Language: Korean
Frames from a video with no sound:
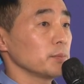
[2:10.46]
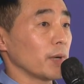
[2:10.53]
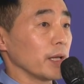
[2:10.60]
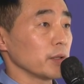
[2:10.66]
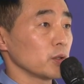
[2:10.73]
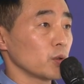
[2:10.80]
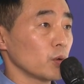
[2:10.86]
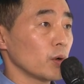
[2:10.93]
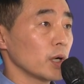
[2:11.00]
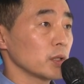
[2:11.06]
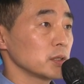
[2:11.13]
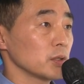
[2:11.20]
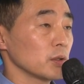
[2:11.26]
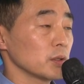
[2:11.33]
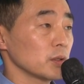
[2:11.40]

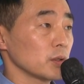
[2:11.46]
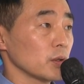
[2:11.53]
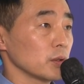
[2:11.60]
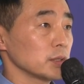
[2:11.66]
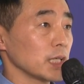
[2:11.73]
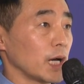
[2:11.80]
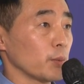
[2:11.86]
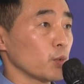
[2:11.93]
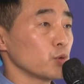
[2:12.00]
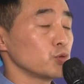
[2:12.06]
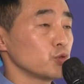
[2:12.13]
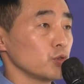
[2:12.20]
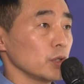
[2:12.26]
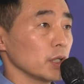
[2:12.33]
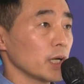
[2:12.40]
만들어졌던
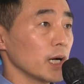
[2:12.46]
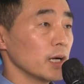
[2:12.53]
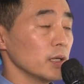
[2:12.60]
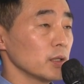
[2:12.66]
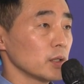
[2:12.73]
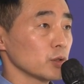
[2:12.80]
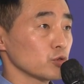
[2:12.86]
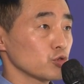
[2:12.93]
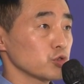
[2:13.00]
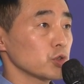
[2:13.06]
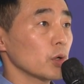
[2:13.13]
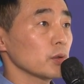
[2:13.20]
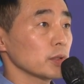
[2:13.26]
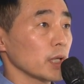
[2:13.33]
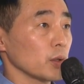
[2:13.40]
자본주의가
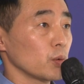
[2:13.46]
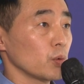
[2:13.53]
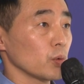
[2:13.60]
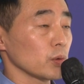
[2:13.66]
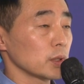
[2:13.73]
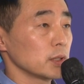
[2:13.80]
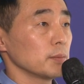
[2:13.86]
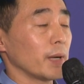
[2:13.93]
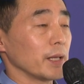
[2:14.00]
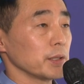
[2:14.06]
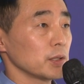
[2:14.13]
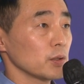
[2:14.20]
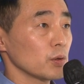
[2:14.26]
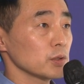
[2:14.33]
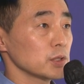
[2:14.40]
수정되고 그
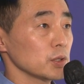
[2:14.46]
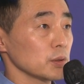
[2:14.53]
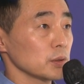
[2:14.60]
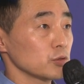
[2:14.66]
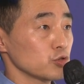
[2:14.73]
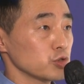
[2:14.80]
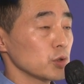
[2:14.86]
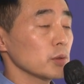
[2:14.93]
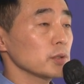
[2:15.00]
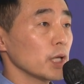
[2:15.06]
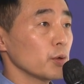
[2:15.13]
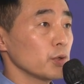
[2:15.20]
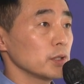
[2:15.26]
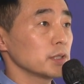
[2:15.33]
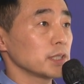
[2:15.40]
만들어지
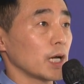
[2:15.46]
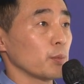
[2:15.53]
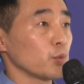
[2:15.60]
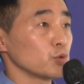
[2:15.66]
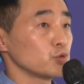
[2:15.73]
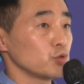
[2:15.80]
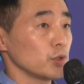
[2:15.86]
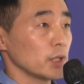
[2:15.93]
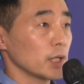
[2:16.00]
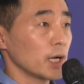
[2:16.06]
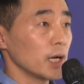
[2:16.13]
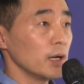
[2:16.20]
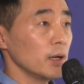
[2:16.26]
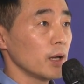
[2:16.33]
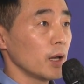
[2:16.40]
수정되고 있는
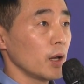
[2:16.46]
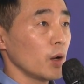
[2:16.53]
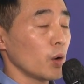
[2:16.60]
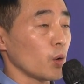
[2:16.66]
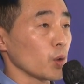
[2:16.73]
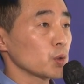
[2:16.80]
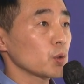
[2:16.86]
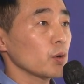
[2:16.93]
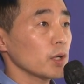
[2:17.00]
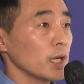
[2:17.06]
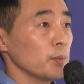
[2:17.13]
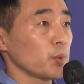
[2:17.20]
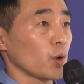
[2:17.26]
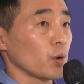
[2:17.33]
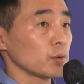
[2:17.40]
자본주의가
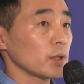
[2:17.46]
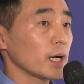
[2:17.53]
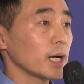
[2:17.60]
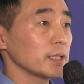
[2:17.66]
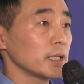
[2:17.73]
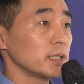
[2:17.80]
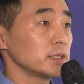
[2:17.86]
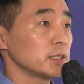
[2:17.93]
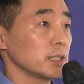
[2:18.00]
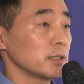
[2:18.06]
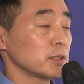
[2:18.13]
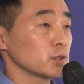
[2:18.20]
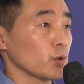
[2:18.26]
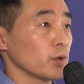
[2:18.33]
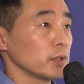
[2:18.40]
어떻게 변화가
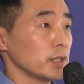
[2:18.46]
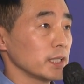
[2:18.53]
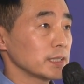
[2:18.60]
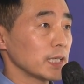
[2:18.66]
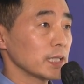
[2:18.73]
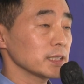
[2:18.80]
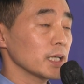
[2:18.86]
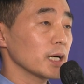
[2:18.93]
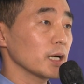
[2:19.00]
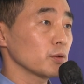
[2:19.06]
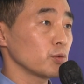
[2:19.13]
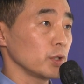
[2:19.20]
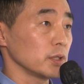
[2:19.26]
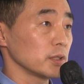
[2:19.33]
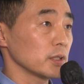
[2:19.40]
될지를 저희들이
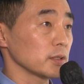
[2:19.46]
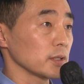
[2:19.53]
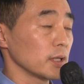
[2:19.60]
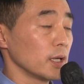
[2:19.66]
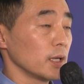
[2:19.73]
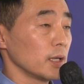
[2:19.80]
찾아가고 있는